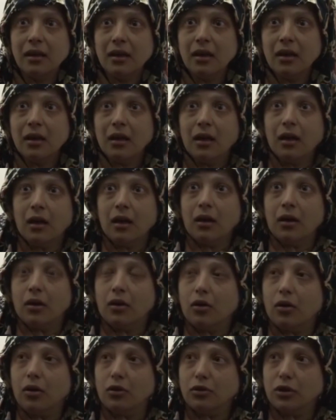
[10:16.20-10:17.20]
Hı hı.
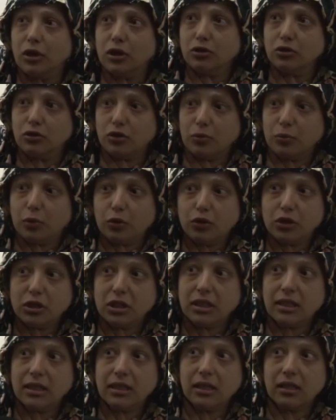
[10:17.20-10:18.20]
Ondan sonra
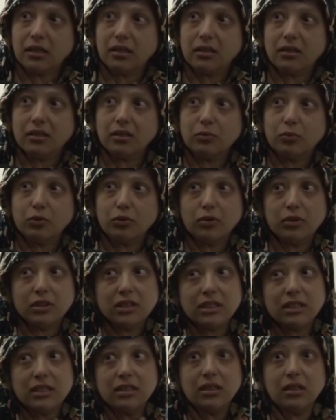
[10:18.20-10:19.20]
polisleri aradık.
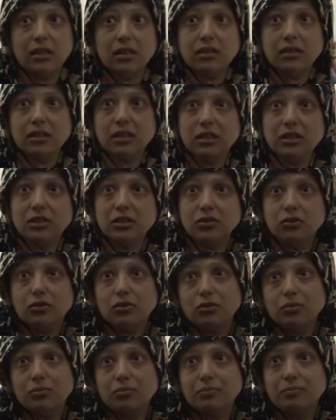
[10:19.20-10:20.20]
Polisleri arayınca da
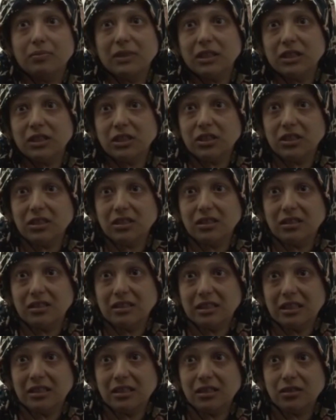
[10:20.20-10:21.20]
o
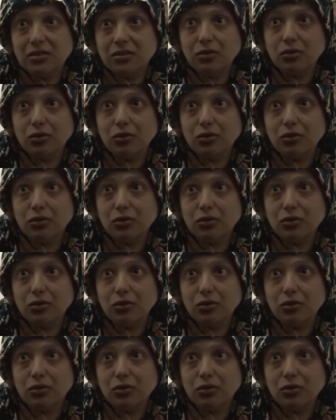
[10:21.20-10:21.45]
beşci cesedi